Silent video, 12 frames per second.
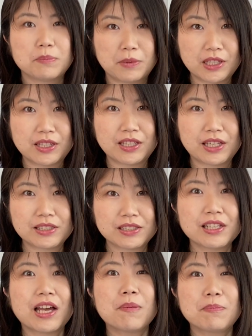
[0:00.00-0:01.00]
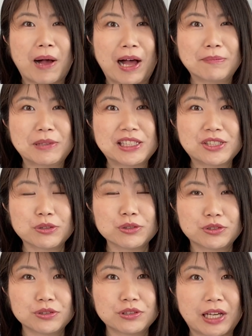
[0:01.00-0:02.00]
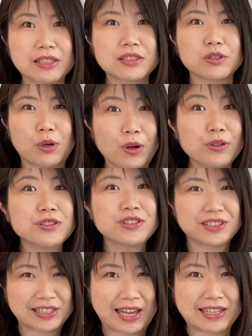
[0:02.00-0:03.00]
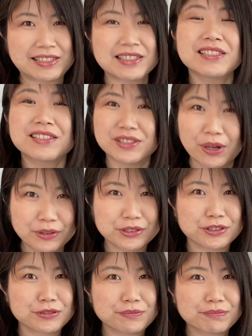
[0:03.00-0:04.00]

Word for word: BTS パーミッショントゥダンスオンステージソウル